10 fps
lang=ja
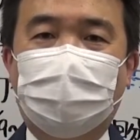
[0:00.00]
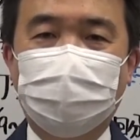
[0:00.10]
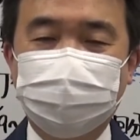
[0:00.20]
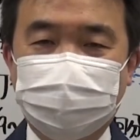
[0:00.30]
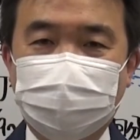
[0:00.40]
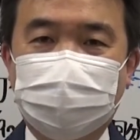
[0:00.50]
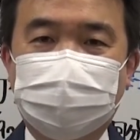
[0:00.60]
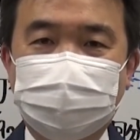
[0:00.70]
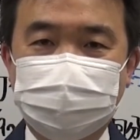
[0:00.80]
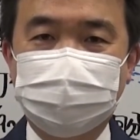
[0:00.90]
音声
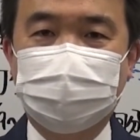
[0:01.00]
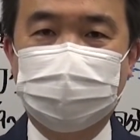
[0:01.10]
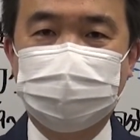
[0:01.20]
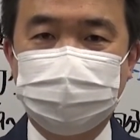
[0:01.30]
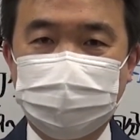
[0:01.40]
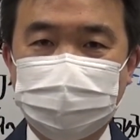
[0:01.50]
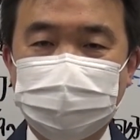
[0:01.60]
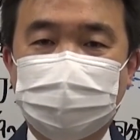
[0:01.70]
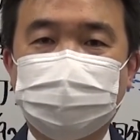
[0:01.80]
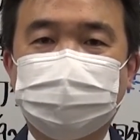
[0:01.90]
がですね、非常
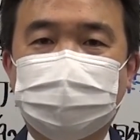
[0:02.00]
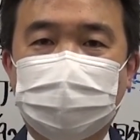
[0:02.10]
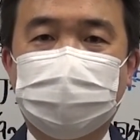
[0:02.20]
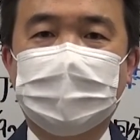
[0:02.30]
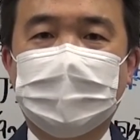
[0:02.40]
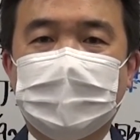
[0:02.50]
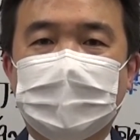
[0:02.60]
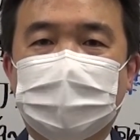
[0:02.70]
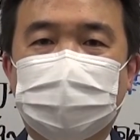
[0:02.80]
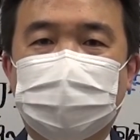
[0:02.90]
に悪くて、
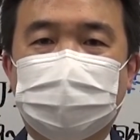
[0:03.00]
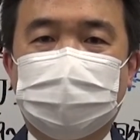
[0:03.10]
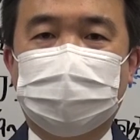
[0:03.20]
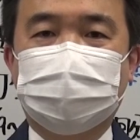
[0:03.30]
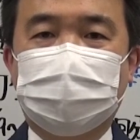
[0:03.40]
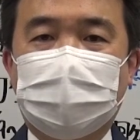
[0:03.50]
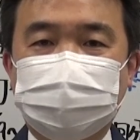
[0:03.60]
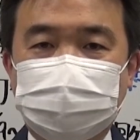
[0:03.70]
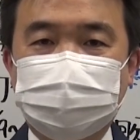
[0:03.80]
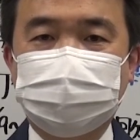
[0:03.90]
えー、挨
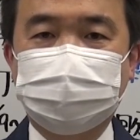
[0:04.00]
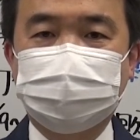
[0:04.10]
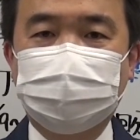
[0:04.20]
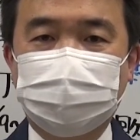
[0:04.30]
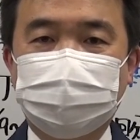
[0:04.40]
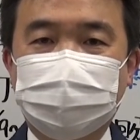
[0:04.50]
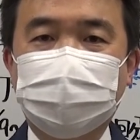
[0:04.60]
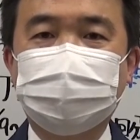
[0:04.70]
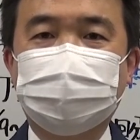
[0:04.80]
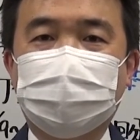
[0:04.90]
拶等の
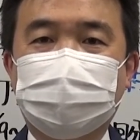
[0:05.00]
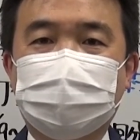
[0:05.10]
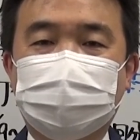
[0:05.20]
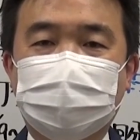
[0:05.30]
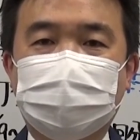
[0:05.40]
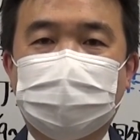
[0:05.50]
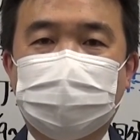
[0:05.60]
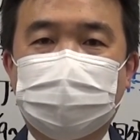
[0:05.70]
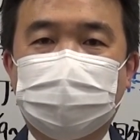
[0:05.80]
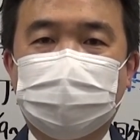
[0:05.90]
内容が、
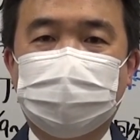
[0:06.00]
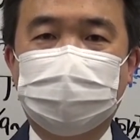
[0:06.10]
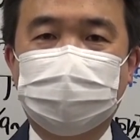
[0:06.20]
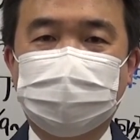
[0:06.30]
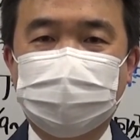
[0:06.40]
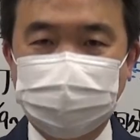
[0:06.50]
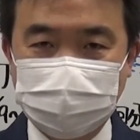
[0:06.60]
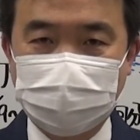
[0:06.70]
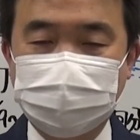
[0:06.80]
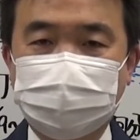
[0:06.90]
が聞き
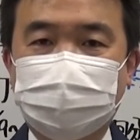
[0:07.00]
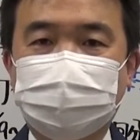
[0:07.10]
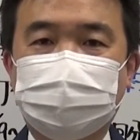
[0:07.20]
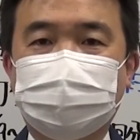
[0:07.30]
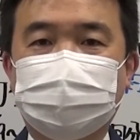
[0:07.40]
づらいとい